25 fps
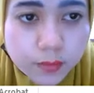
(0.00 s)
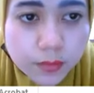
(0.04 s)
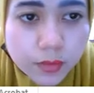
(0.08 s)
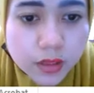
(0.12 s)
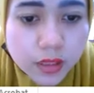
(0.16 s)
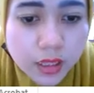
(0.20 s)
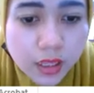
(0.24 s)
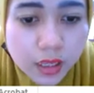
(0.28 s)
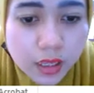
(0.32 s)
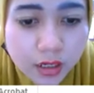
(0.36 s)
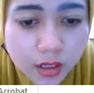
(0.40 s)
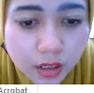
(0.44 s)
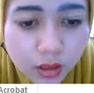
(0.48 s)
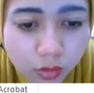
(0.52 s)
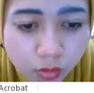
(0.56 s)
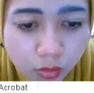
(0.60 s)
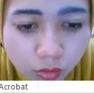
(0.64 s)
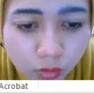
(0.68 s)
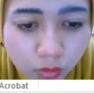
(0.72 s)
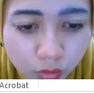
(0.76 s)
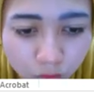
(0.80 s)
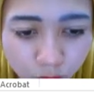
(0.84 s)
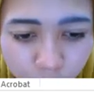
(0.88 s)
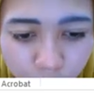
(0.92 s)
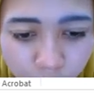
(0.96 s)

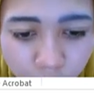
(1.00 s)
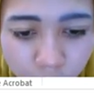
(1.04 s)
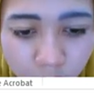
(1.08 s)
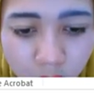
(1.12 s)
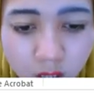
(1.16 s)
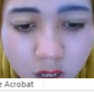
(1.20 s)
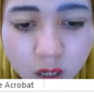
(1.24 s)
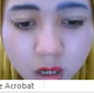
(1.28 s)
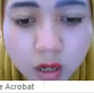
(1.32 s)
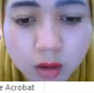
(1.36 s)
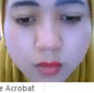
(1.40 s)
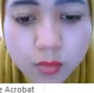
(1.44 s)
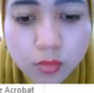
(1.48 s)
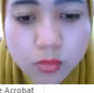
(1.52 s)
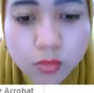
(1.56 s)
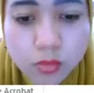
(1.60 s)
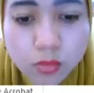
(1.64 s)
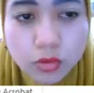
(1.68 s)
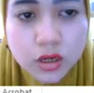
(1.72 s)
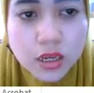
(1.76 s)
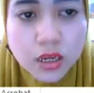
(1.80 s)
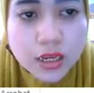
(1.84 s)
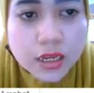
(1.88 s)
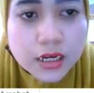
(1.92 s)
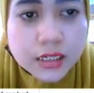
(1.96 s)
epitelium,
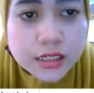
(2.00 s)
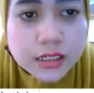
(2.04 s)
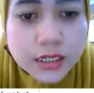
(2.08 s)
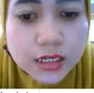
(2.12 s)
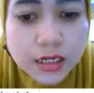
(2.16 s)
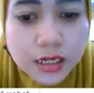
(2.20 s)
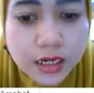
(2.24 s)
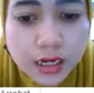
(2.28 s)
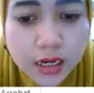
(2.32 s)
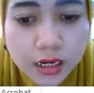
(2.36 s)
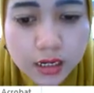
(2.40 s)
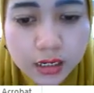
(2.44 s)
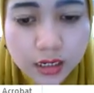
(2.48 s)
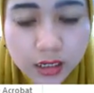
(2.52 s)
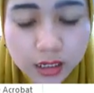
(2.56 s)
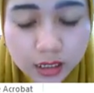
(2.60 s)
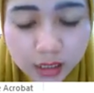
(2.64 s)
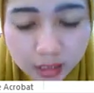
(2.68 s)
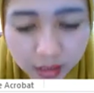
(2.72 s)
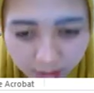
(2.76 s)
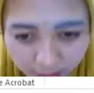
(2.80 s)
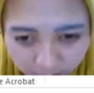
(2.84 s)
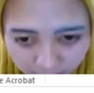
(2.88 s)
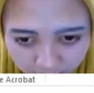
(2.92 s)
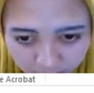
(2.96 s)
kemudian jaringan
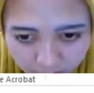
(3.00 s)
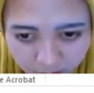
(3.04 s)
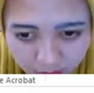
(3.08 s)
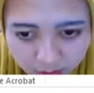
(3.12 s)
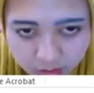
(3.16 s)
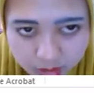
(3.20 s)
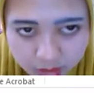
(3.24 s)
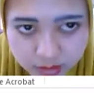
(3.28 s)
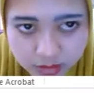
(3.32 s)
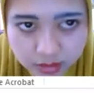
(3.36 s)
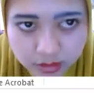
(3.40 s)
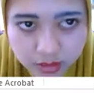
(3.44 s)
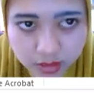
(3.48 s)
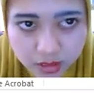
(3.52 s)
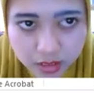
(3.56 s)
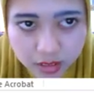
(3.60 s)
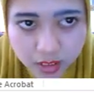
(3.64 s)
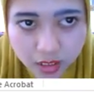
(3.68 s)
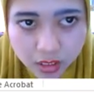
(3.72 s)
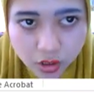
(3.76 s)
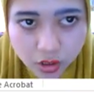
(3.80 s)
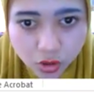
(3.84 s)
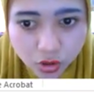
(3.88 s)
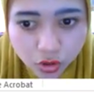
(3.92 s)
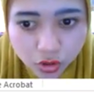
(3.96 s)
ikat,
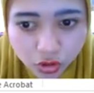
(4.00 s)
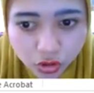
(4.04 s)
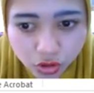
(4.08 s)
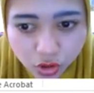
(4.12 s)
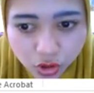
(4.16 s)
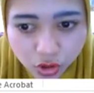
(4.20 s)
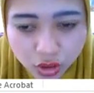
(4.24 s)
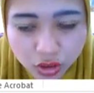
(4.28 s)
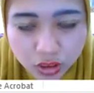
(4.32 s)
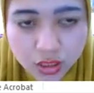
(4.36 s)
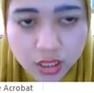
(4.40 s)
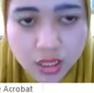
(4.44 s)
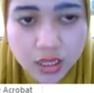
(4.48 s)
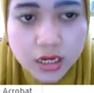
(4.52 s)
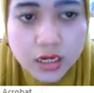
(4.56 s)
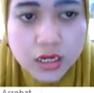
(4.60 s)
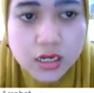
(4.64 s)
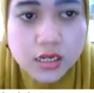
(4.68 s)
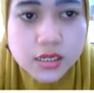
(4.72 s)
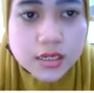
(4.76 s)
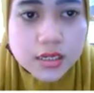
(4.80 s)
jaringan otot, dan